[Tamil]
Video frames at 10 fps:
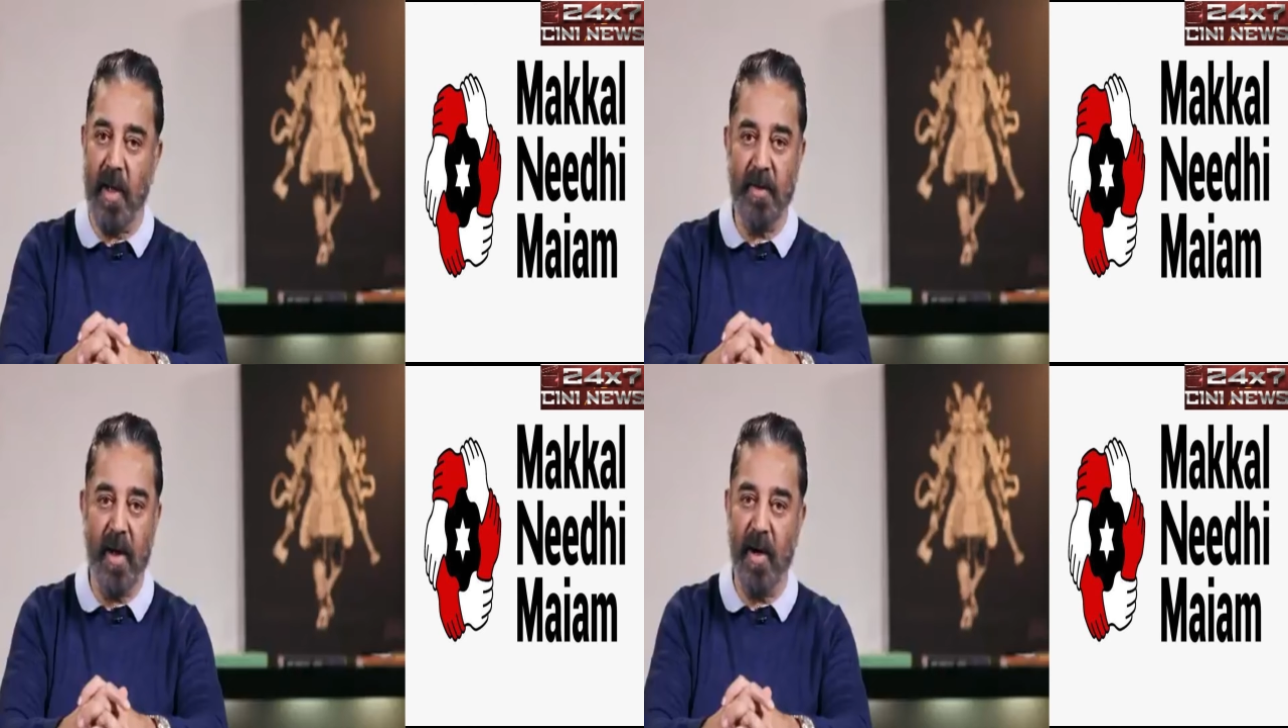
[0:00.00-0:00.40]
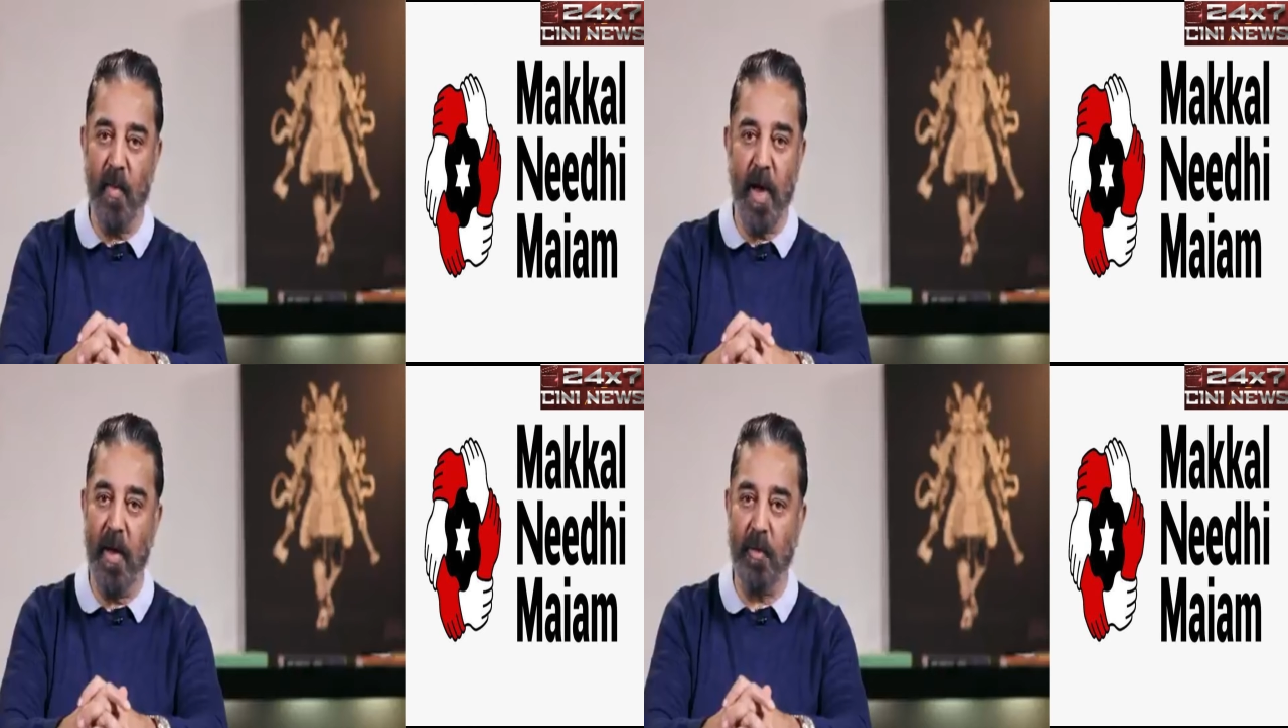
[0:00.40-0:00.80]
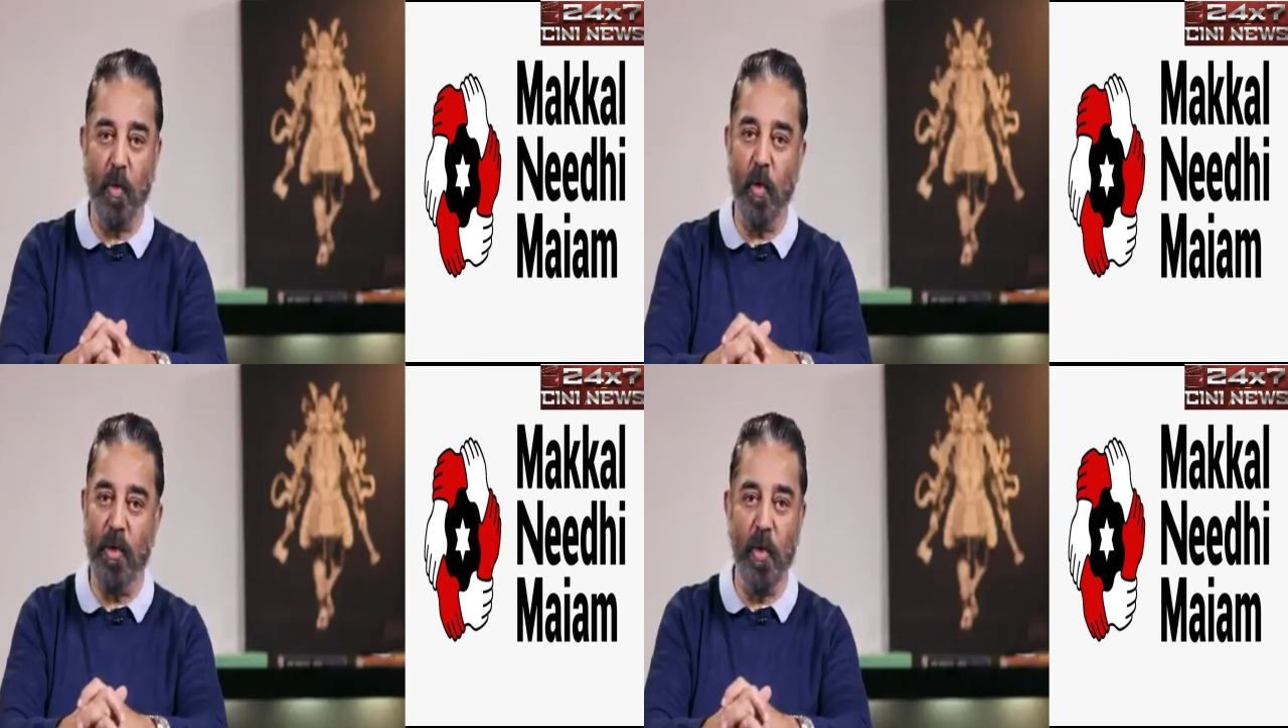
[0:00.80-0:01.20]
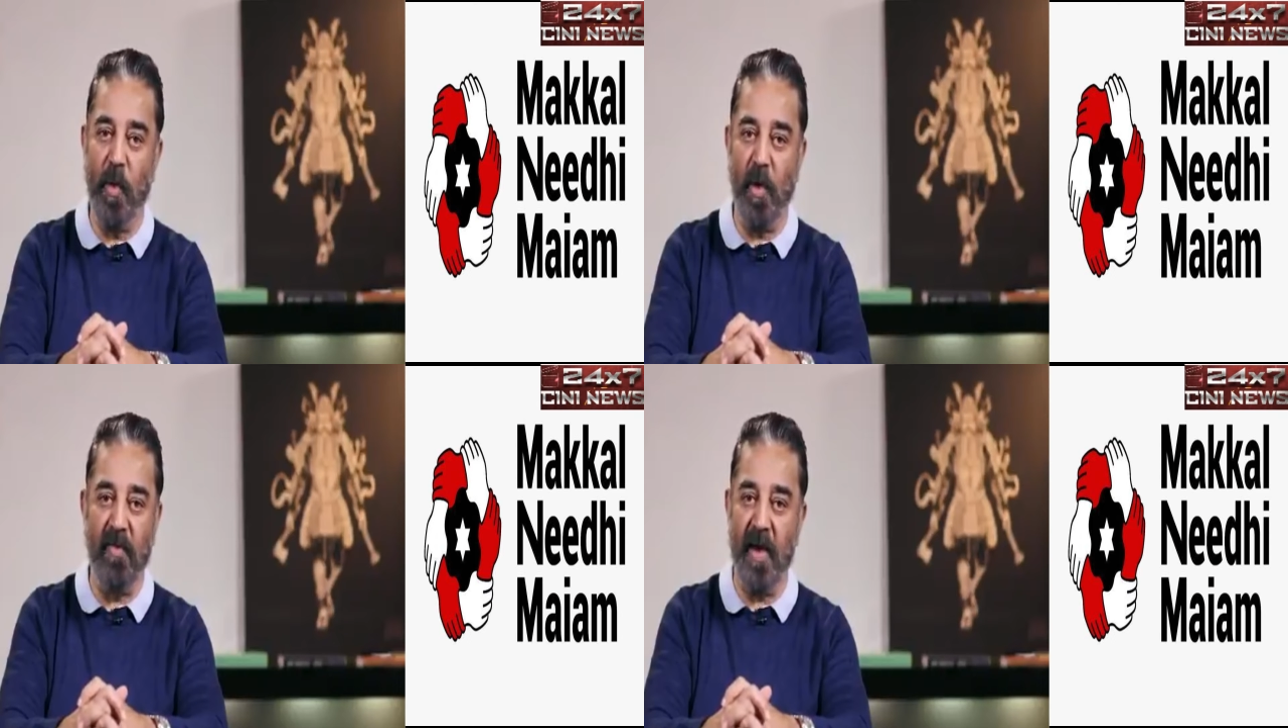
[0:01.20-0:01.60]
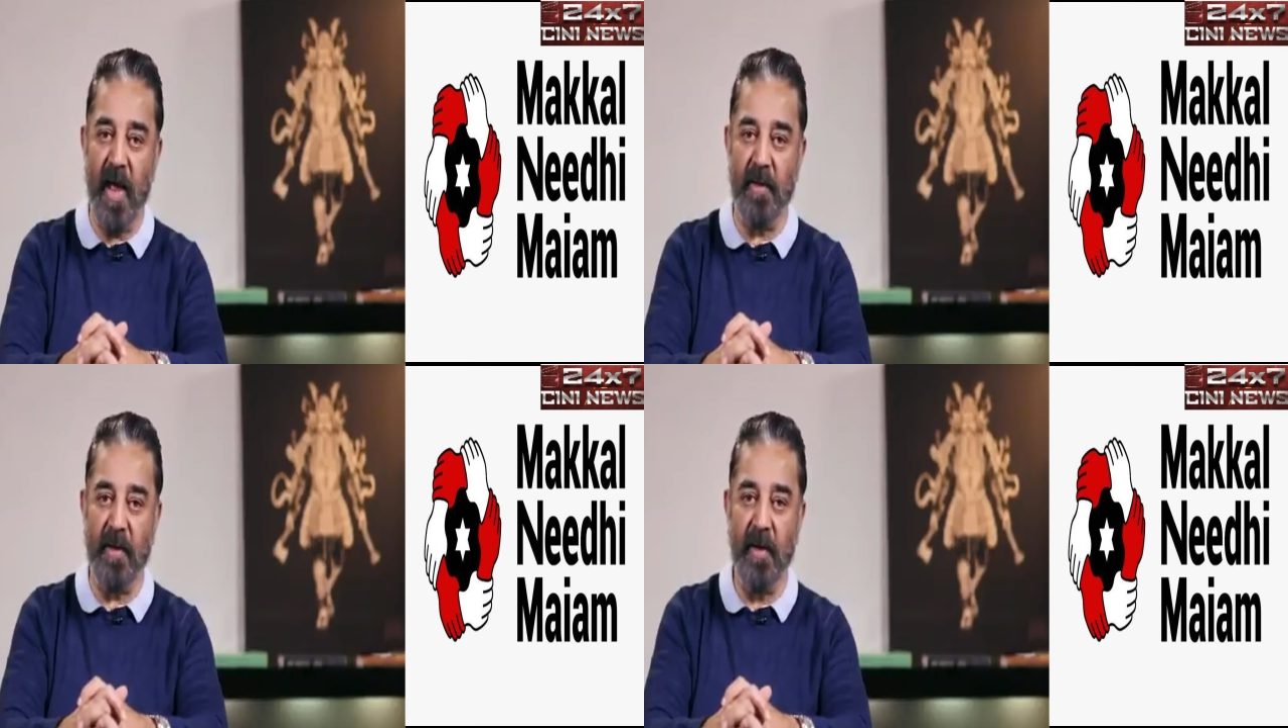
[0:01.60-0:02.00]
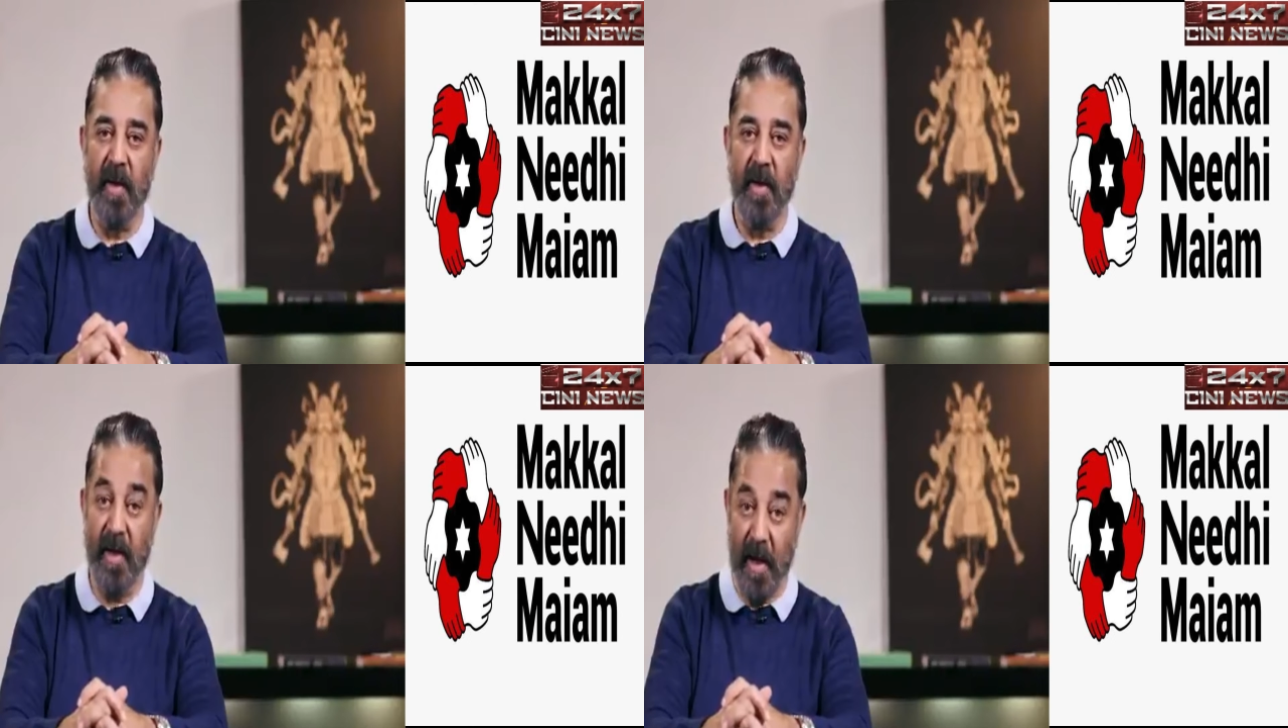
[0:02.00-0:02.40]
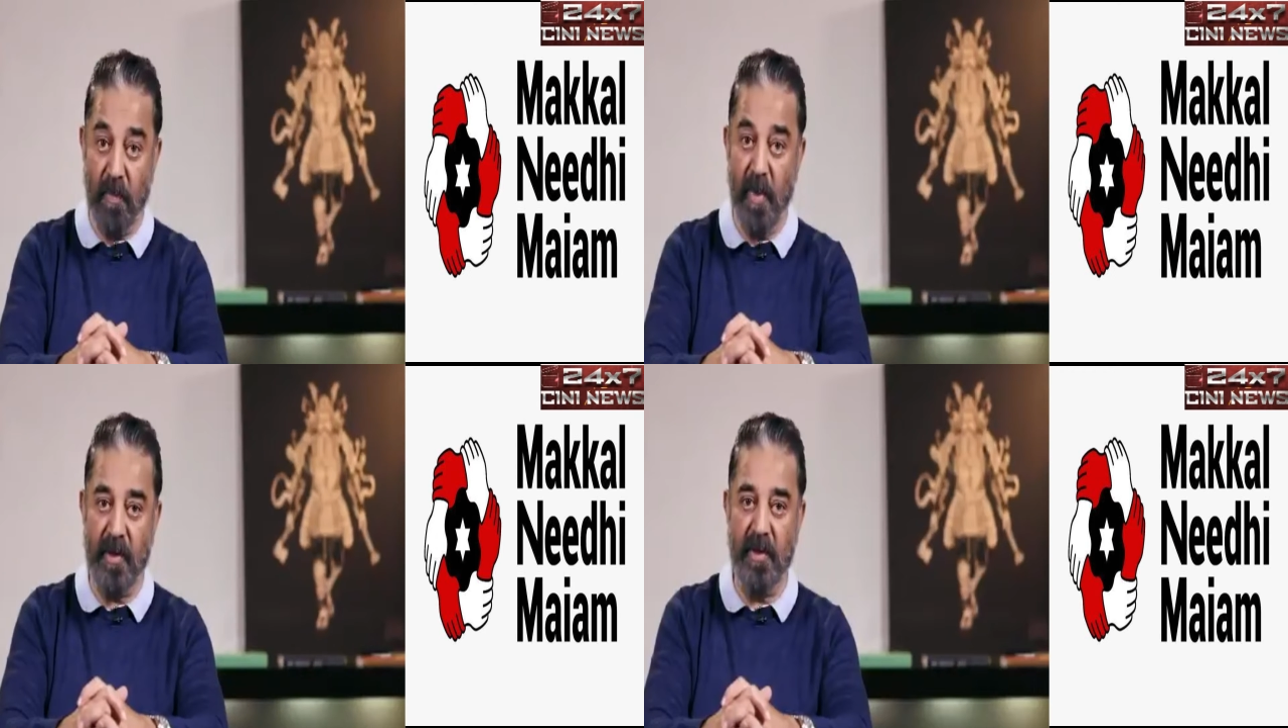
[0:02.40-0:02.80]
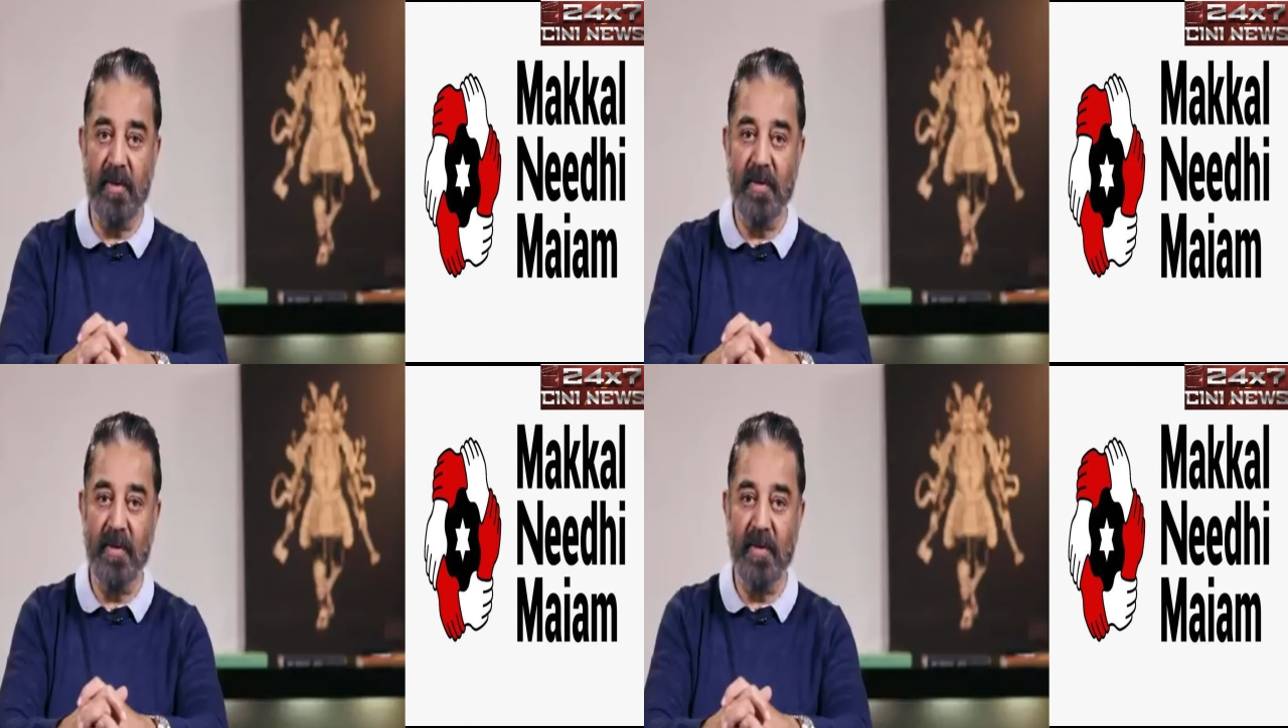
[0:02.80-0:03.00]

சாதாரணமாக தூர்ந்து போய்விடாது என்பது